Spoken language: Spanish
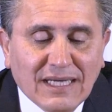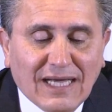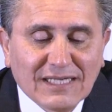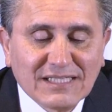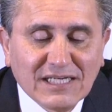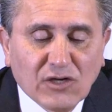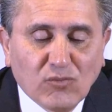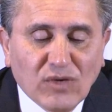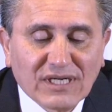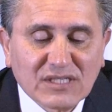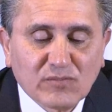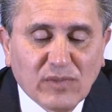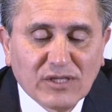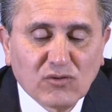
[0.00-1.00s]
así como el
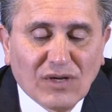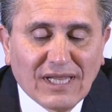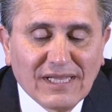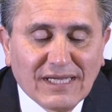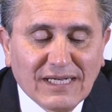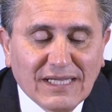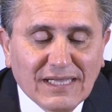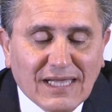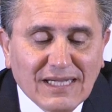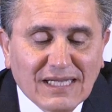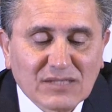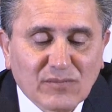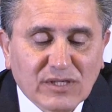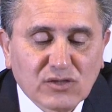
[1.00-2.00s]
respeto a la dignidad
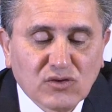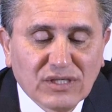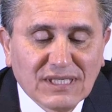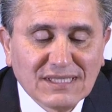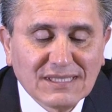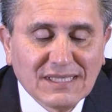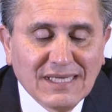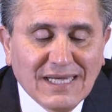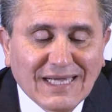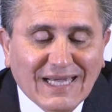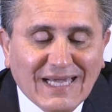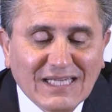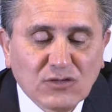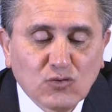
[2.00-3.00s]
de las personas
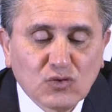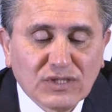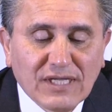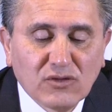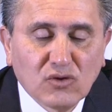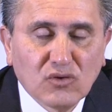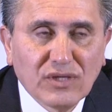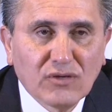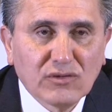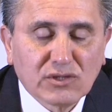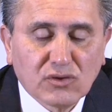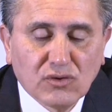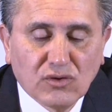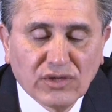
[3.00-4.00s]
que es sustento de
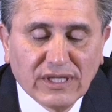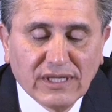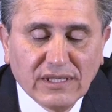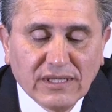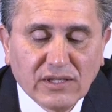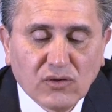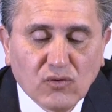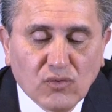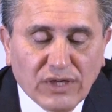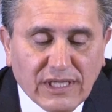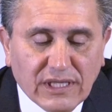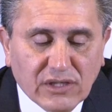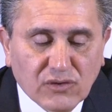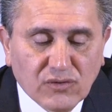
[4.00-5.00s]
nuestro orden
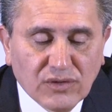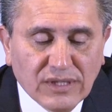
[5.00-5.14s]
jurídico